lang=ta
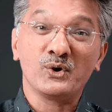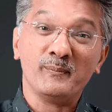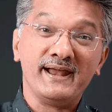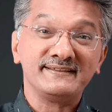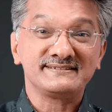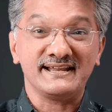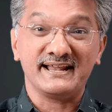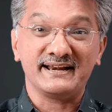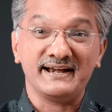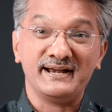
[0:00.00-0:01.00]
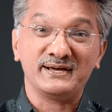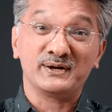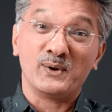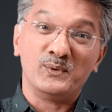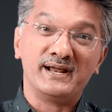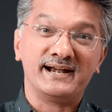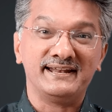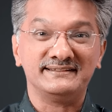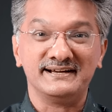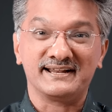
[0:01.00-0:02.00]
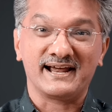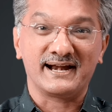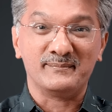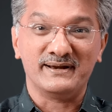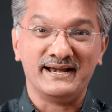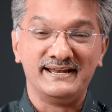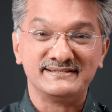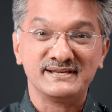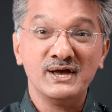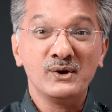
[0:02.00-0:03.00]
ரொமான்ஸ் டெரர் ரெண்டுக்கும் ரவுண்டு கட்டி தீட்டுறாங்க நம்ம லேடிஸ்